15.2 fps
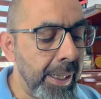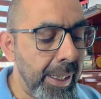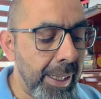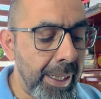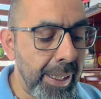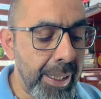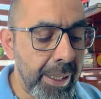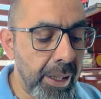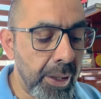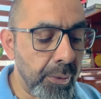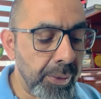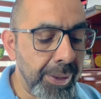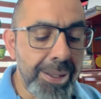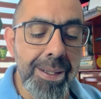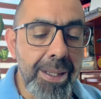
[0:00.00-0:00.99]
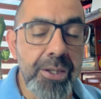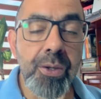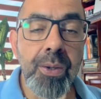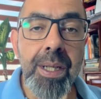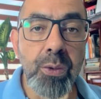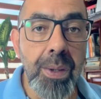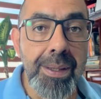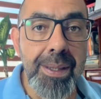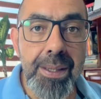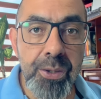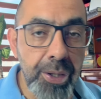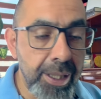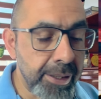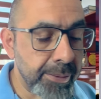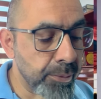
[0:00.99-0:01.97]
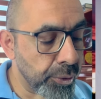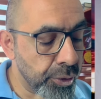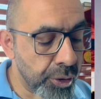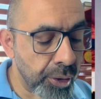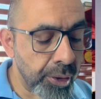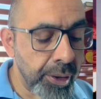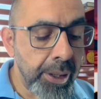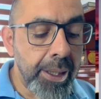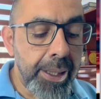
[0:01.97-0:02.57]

eh, una relación que tú atesoras mucho